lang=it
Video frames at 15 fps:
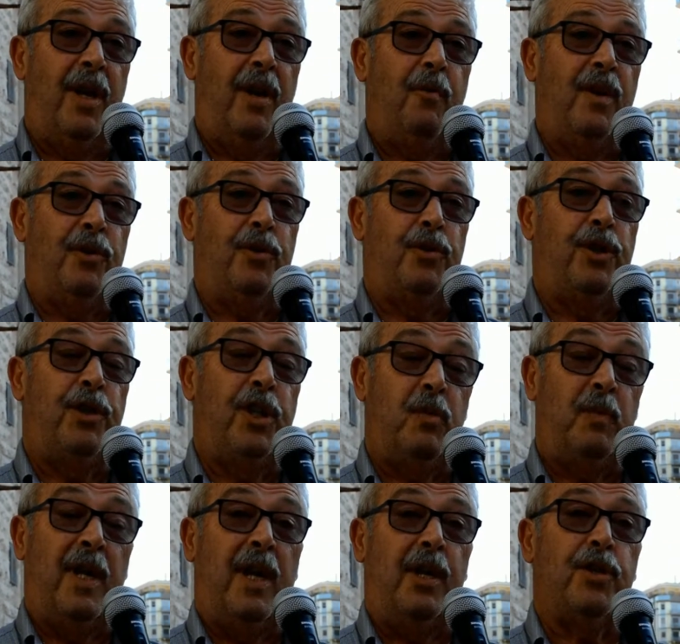e questo ci
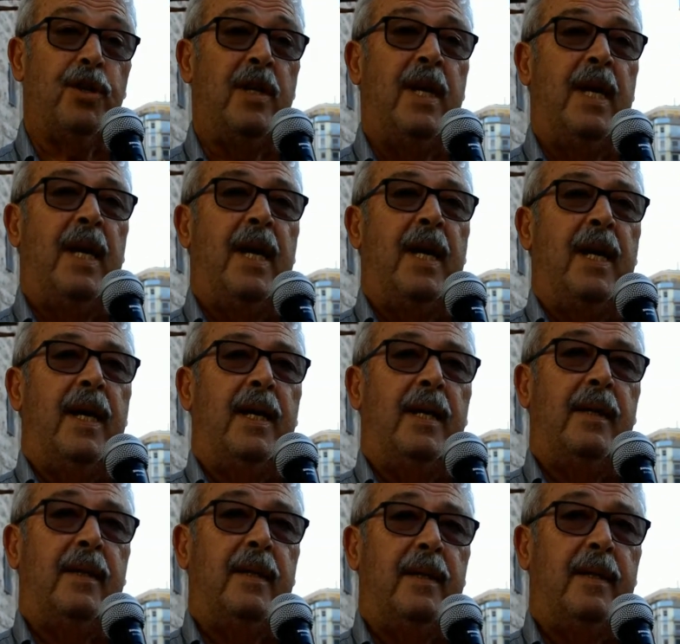dispiace,
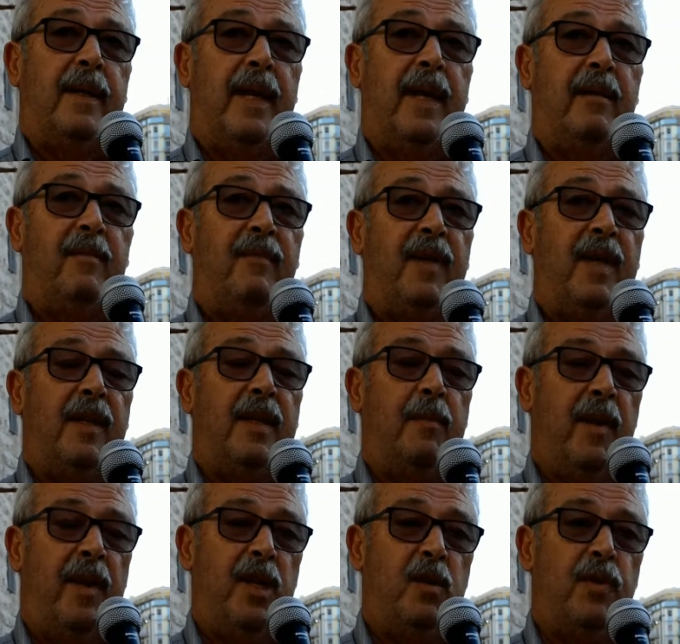eh, è in via di
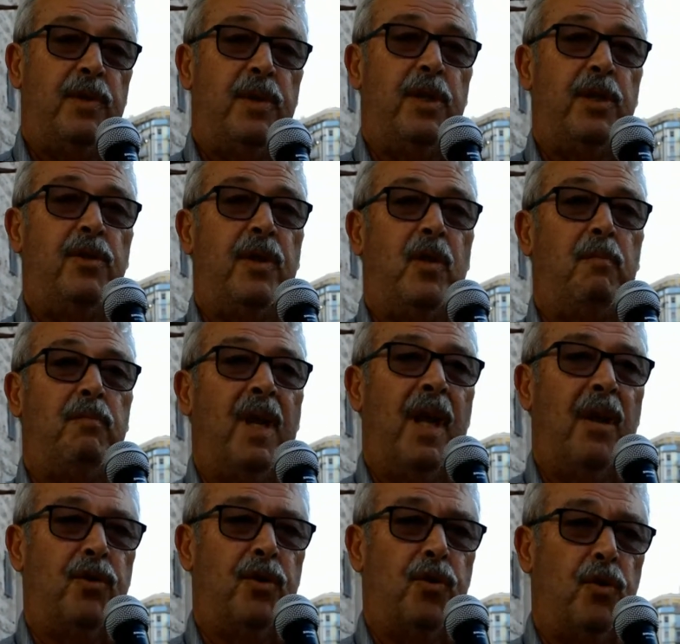predisposizione un
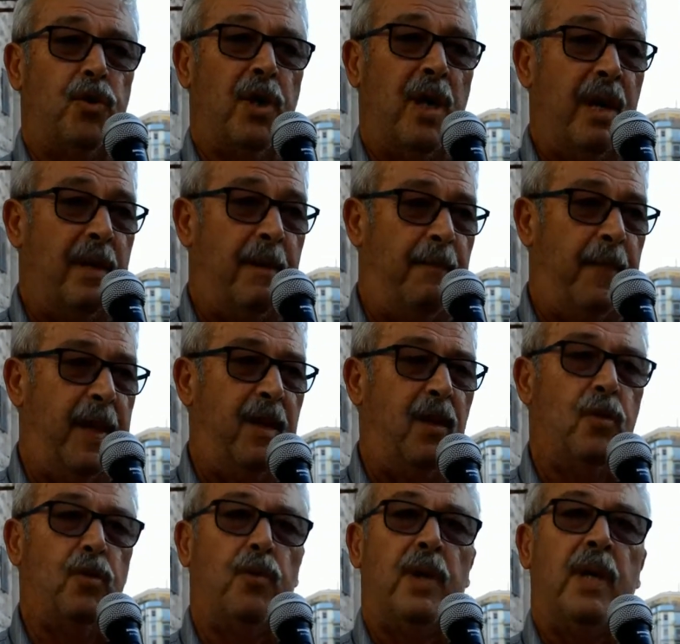bilancio sociale in
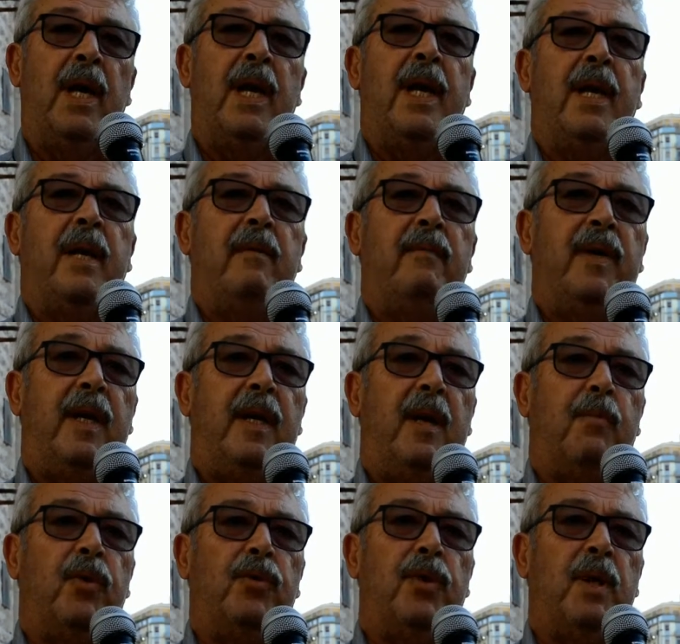cui viene
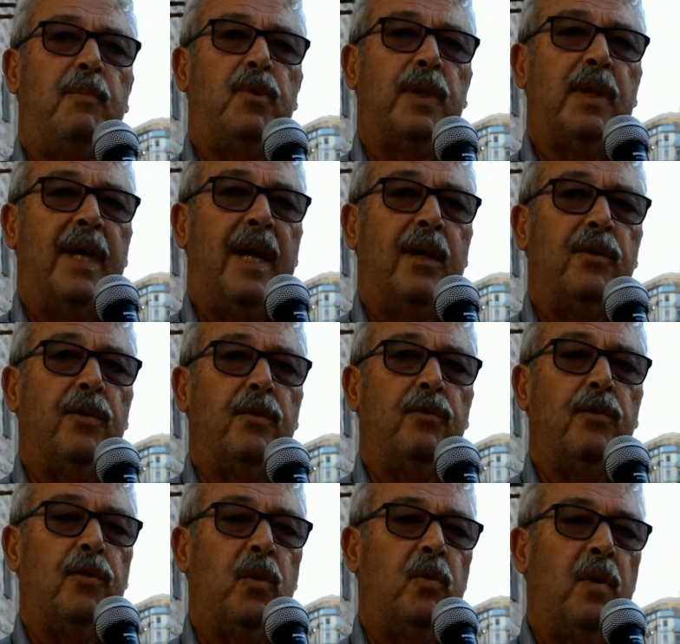appunto riportato
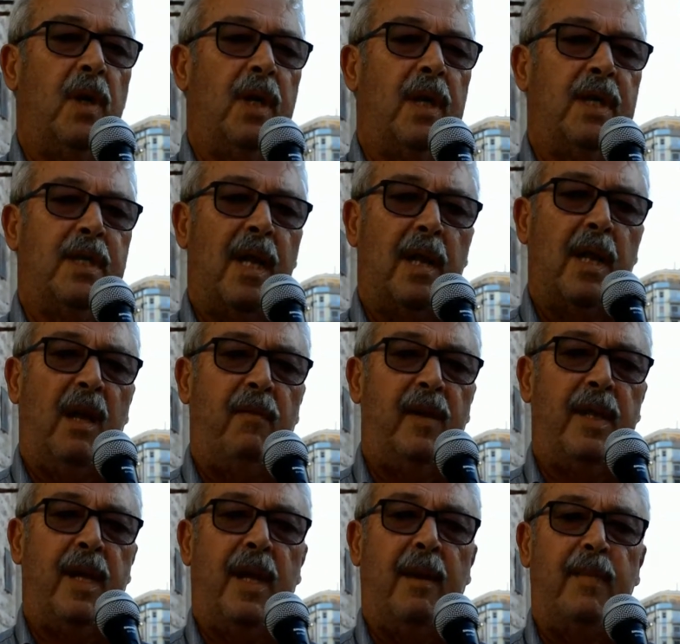tutto quello che è stata la
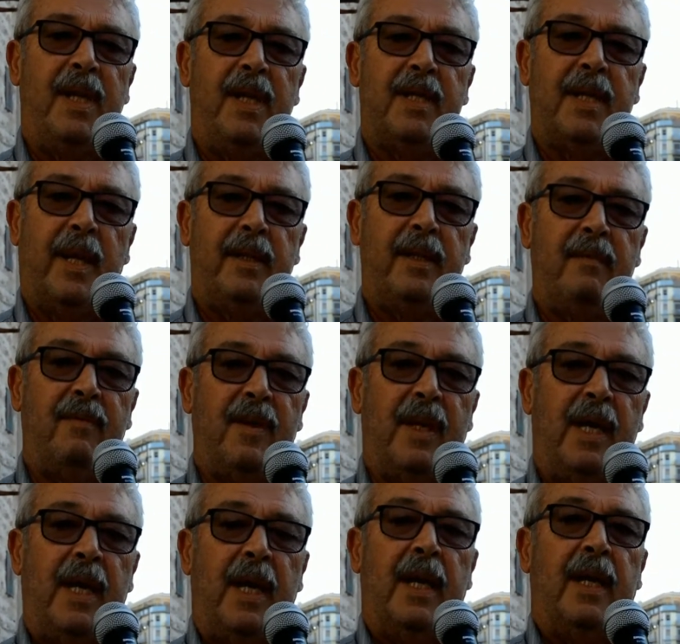vita amministrativa
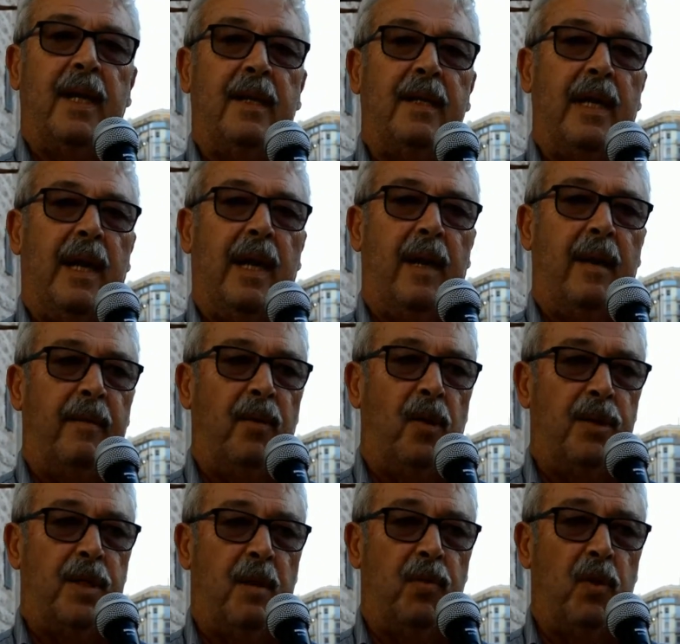della
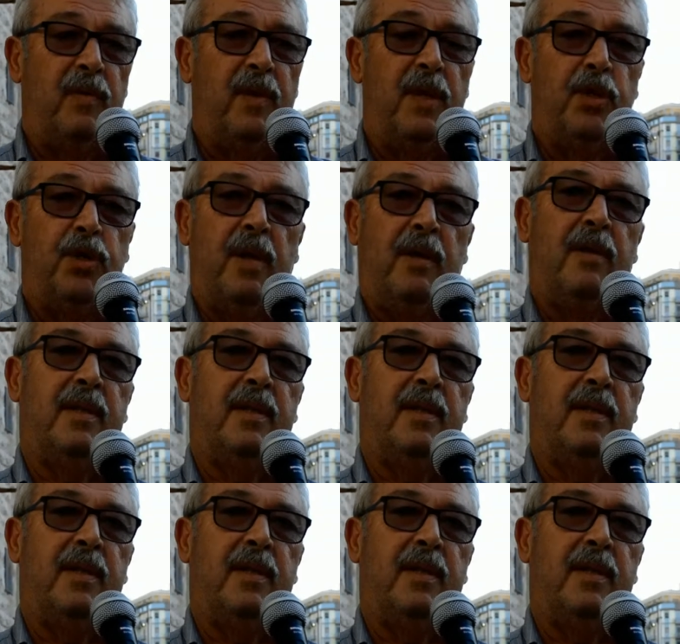nostra provincia.